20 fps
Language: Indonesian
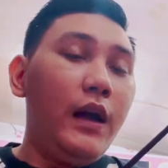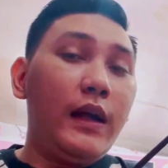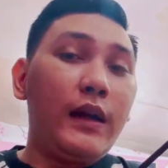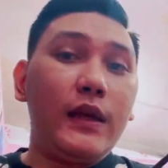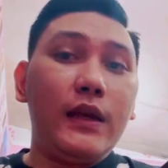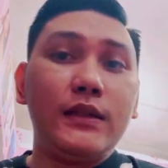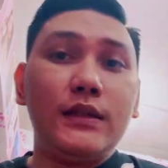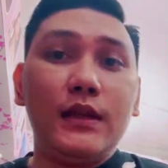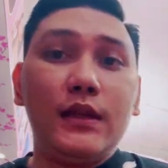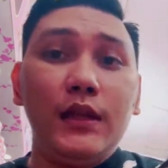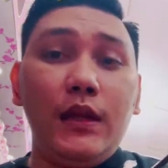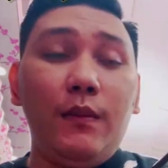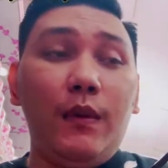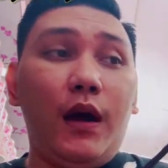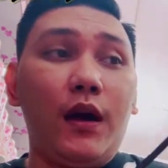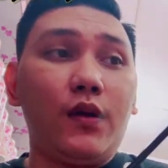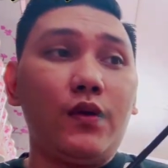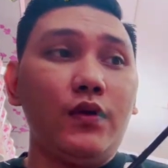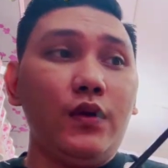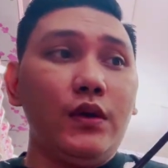resinnya
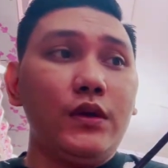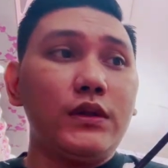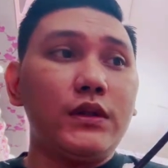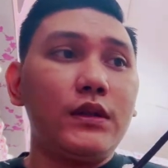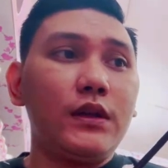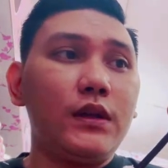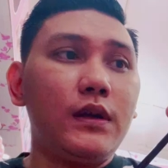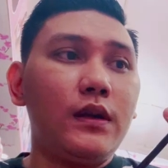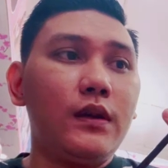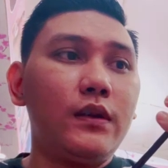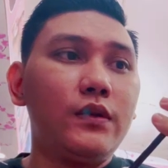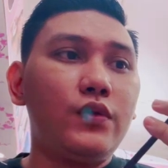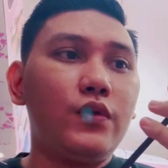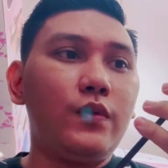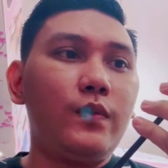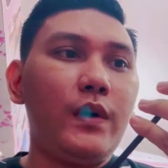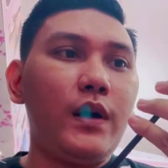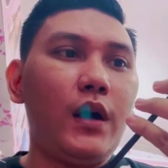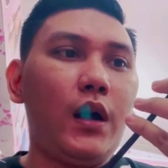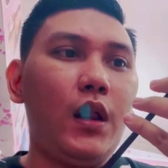bagus
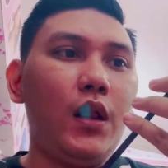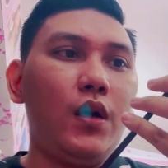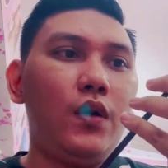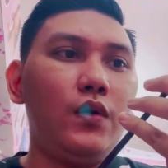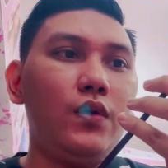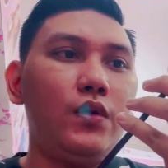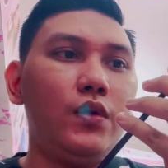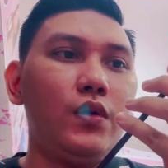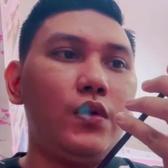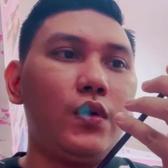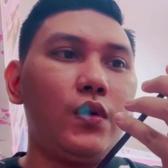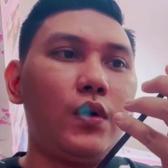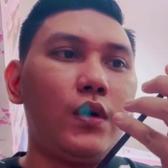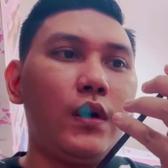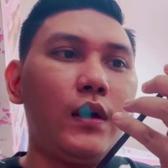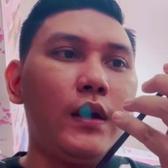cuma kalau untuk